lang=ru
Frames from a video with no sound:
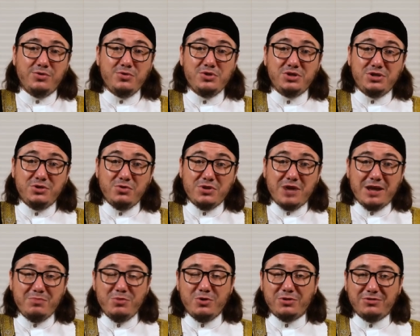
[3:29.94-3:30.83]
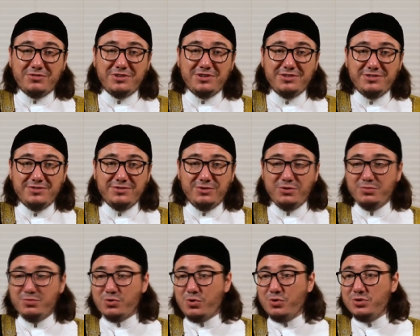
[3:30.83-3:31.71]
Он, он как мертвый,
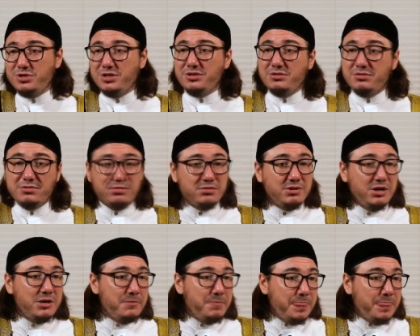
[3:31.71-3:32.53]
он ходит, он